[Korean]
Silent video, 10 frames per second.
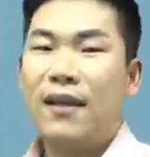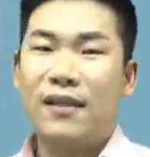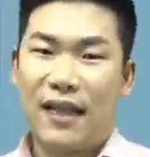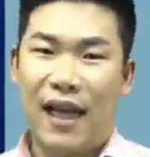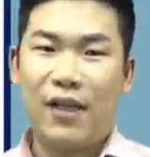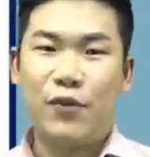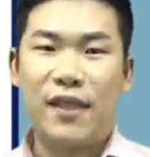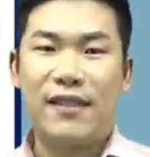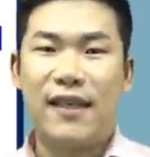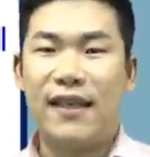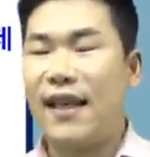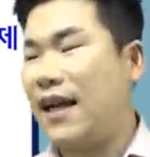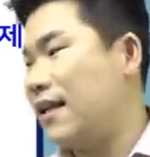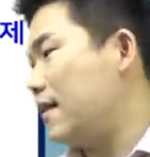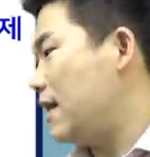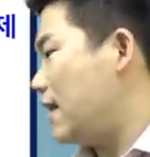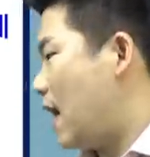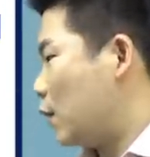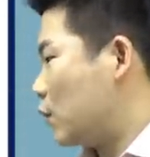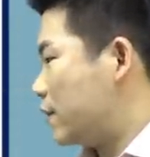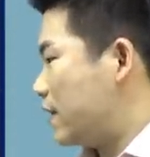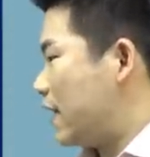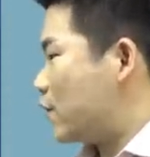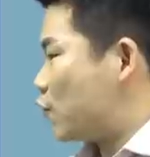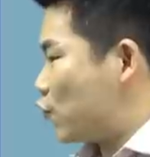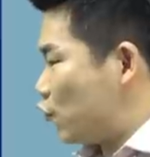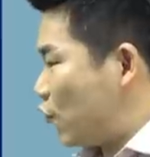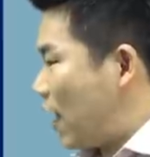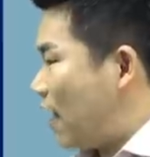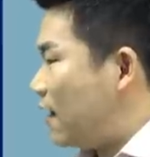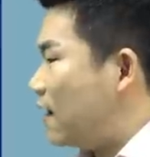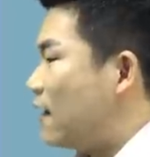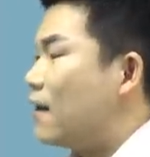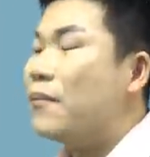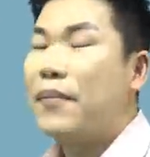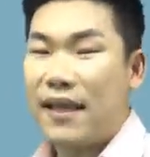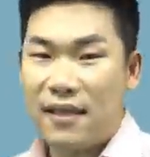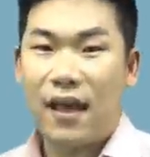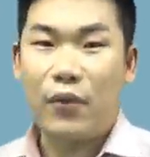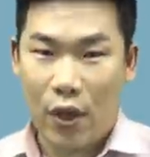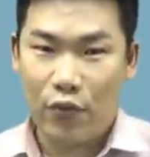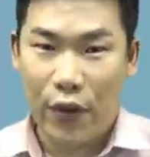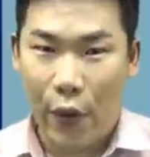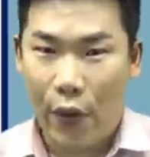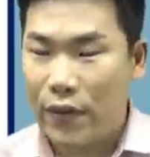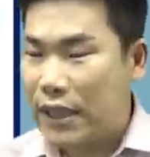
다주택자에 대한 양도세 중과 배제가 되고요.